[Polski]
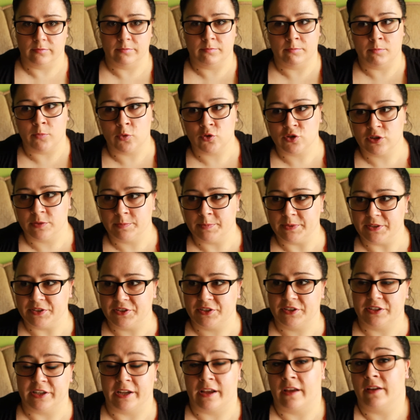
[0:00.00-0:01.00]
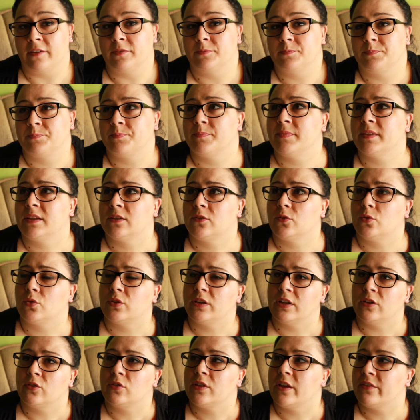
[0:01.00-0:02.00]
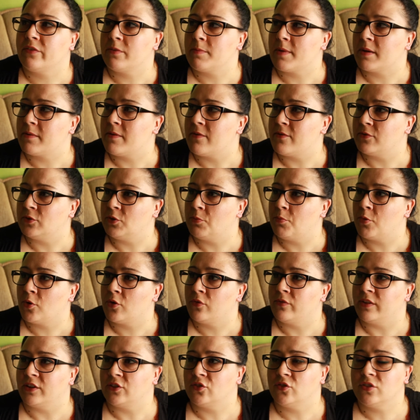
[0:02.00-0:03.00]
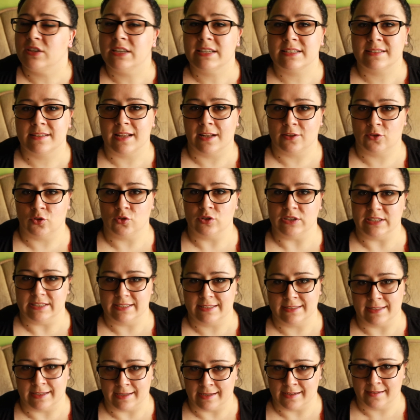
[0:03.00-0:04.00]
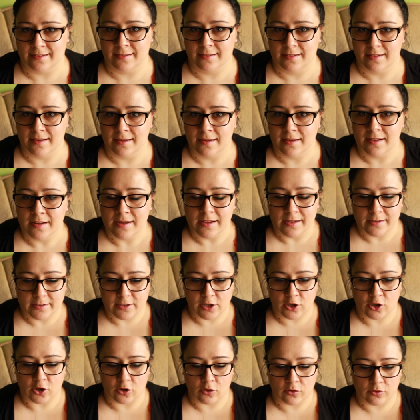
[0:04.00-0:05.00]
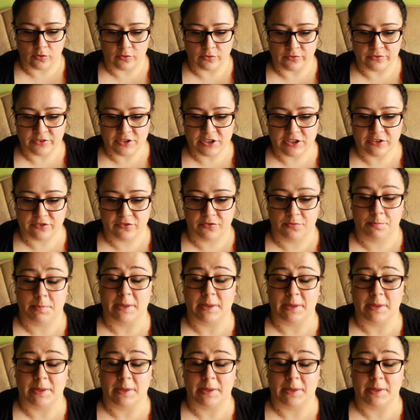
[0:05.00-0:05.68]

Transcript: Może być tak, kurde, no nie wiem jak mam to porównać, to nie jest daltonista, tylko widzi w